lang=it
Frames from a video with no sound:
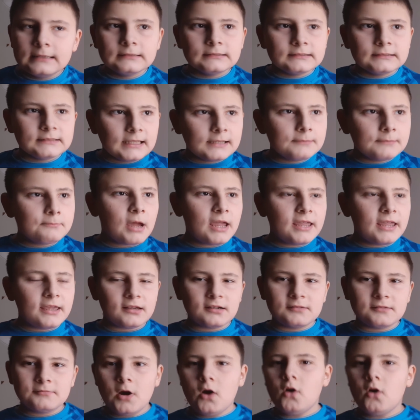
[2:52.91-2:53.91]
dal
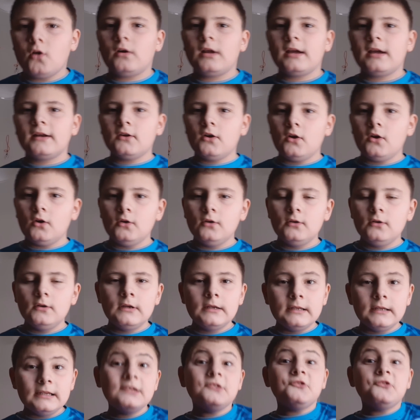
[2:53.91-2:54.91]
Bayern Monaco
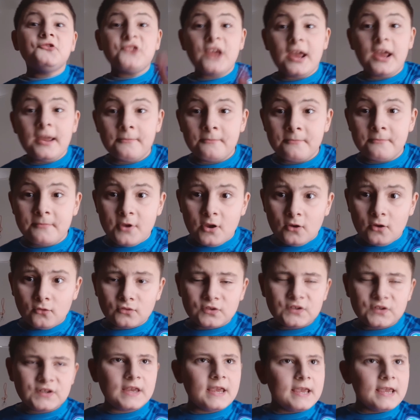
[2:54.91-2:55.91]
in
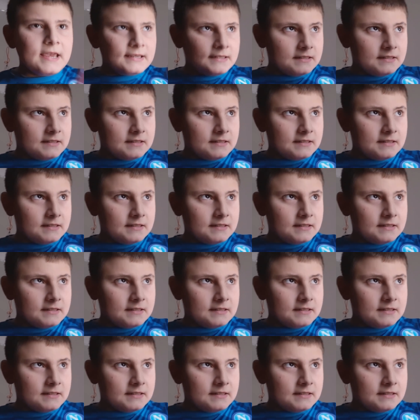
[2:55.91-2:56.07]
Champions,